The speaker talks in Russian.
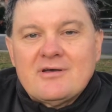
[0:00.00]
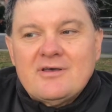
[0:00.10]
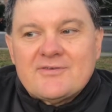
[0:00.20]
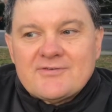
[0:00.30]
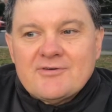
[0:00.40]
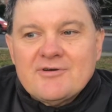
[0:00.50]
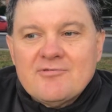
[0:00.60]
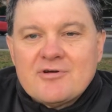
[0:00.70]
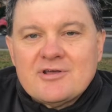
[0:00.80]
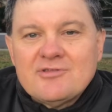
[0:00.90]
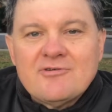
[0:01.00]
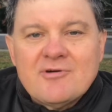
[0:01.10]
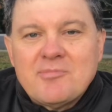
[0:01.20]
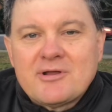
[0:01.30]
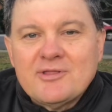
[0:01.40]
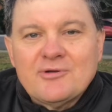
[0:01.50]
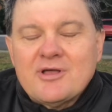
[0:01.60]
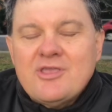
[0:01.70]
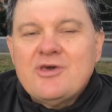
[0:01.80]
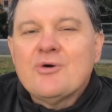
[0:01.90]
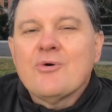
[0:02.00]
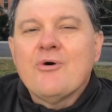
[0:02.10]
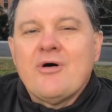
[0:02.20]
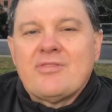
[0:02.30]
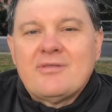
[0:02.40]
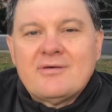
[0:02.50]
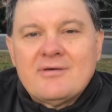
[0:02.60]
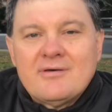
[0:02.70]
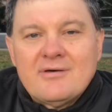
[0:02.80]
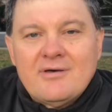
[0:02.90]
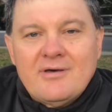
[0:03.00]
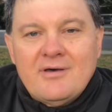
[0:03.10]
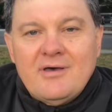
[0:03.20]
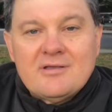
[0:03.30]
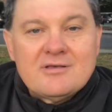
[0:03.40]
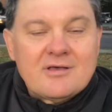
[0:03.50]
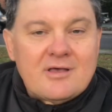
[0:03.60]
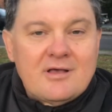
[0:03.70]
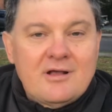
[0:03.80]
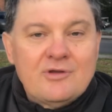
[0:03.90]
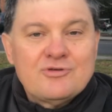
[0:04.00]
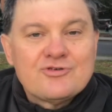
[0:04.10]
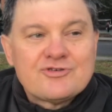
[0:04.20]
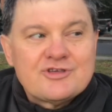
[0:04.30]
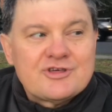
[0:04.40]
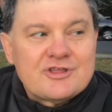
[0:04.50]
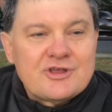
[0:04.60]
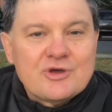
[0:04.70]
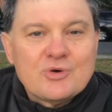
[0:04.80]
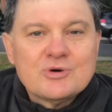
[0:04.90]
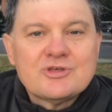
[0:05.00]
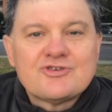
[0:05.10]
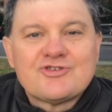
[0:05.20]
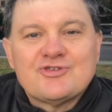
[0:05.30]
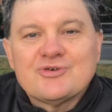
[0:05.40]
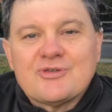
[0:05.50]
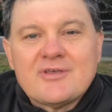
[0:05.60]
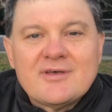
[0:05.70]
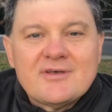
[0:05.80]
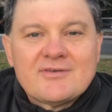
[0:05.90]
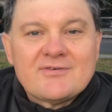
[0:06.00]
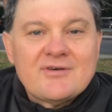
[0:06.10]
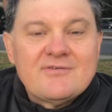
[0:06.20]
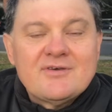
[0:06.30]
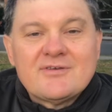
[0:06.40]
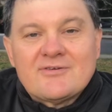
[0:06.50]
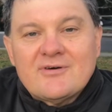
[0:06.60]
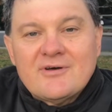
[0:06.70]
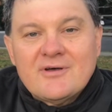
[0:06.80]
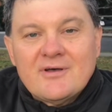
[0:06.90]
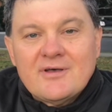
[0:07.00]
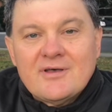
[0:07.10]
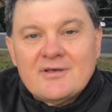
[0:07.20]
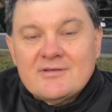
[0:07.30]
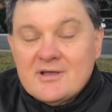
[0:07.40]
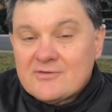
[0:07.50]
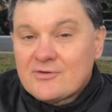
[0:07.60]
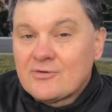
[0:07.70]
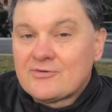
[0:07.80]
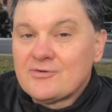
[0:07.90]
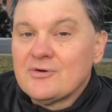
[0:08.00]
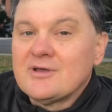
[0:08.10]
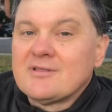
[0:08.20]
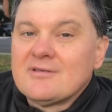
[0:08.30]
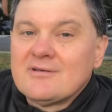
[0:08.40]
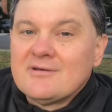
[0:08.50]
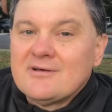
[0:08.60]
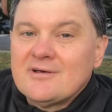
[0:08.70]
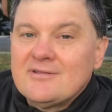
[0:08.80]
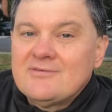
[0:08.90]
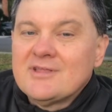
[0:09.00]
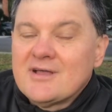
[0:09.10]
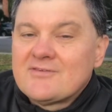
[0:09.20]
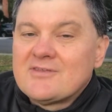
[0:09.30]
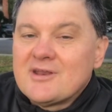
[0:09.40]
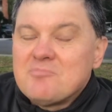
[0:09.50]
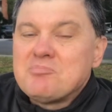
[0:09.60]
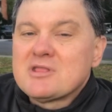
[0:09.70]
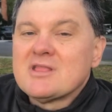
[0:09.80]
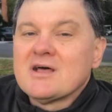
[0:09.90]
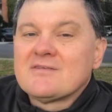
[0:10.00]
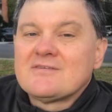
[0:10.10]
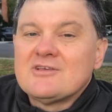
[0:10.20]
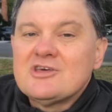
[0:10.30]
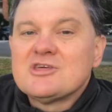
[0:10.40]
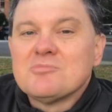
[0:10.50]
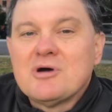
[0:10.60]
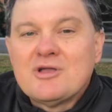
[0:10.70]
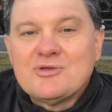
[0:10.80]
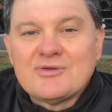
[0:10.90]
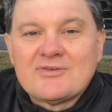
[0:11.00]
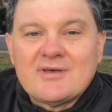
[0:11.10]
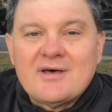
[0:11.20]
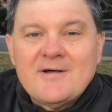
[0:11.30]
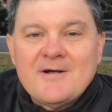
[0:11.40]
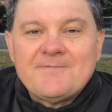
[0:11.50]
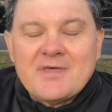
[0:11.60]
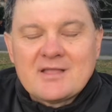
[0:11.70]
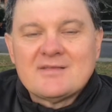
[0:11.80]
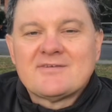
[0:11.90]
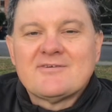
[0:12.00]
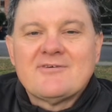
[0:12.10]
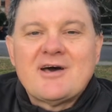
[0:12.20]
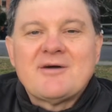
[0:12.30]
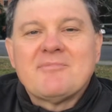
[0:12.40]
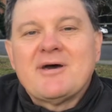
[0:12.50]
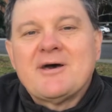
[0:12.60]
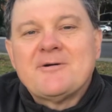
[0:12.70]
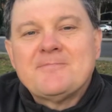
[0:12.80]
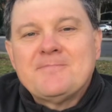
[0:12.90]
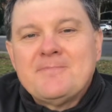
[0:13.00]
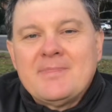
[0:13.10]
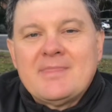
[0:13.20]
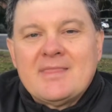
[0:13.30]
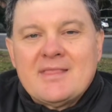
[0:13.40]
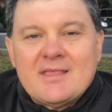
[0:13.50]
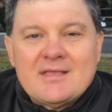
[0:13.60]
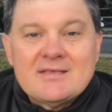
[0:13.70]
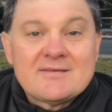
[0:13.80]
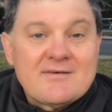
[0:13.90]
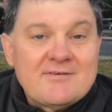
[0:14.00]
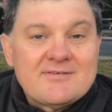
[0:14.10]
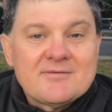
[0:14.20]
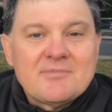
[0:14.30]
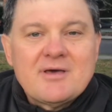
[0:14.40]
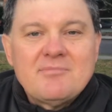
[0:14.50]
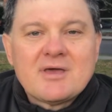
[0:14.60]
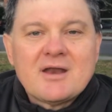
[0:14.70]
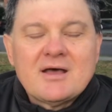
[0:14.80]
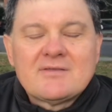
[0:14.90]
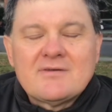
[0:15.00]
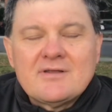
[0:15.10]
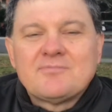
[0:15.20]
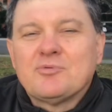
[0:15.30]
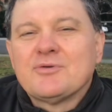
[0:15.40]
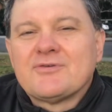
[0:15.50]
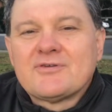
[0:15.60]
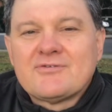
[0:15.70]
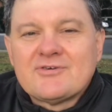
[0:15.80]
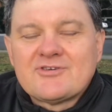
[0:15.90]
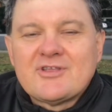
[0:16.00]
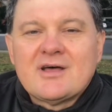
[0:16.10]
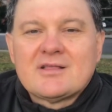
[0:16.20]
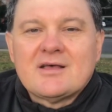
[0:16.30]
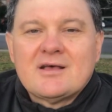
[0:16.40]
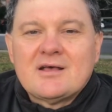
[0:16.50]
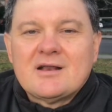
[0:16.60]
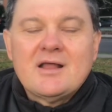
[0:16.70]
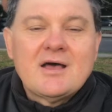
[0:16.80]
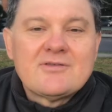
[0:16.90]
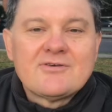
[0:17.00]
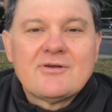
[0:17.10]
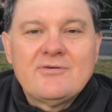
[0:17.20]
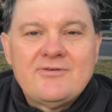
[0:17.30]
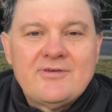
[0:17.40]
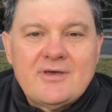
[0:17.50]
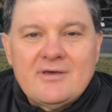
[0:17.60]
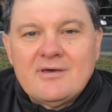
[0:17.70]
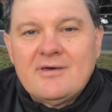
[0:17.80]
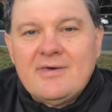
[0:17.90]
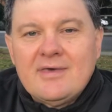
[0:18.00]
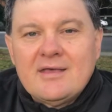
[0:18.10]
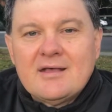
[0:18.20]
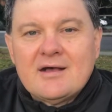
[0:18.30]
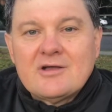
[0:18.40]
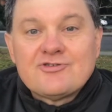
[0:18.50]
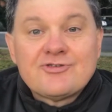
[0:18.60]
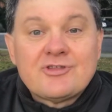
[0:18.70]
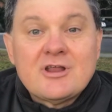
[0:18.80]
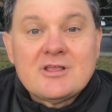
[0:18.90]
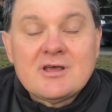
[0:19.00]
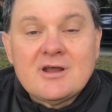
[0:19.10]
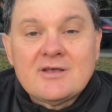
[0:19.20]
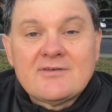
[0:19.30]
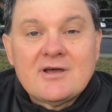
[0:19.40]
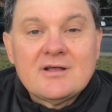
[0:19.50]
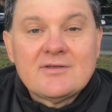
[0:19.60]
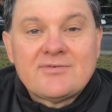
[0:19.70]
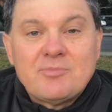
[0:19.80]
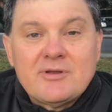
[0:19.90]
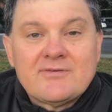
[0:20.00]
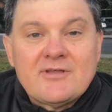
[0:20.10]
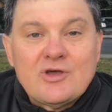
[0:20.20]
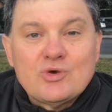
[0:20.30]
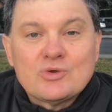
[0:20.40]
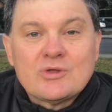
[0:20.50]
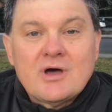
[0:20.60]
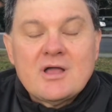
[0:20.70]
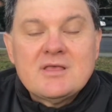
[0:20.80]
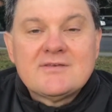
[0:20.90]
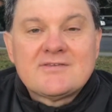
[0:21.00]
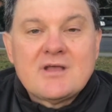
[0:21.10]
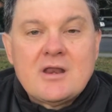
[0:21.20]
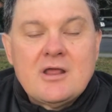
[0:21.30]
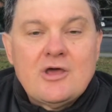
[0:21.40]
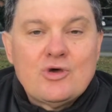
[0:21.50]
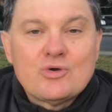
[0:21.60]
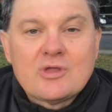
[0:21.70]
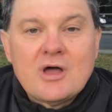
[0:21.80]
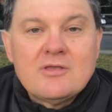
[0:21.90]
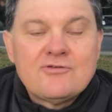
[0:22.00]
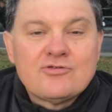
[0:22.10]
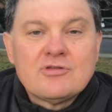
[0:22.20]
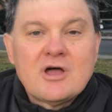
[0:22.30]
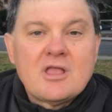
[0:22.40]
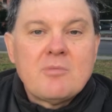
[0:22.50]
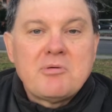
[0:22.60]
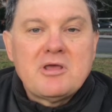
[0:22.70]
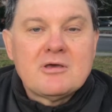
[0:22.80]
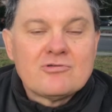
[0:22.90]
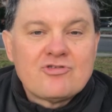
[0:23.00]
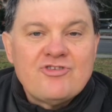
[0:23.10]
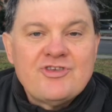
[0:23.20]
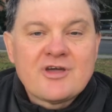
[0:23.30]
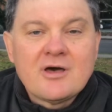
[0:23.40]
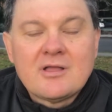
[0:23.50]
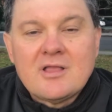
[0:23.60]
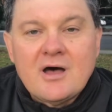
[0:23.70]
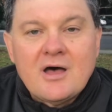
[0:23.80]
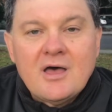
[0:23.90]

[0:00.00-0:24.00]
Из своего родного Барнаула не он. Эти люди уже 4 года ждут свою визу. Знаете, сколько стоит? 12-15 тысяч обойдется так называемая независимая иммиграция или спонсорство штата для этих людей. Они же в третий раз АЭЛС пересдают. Они стареют, они сюда не приедут никогда.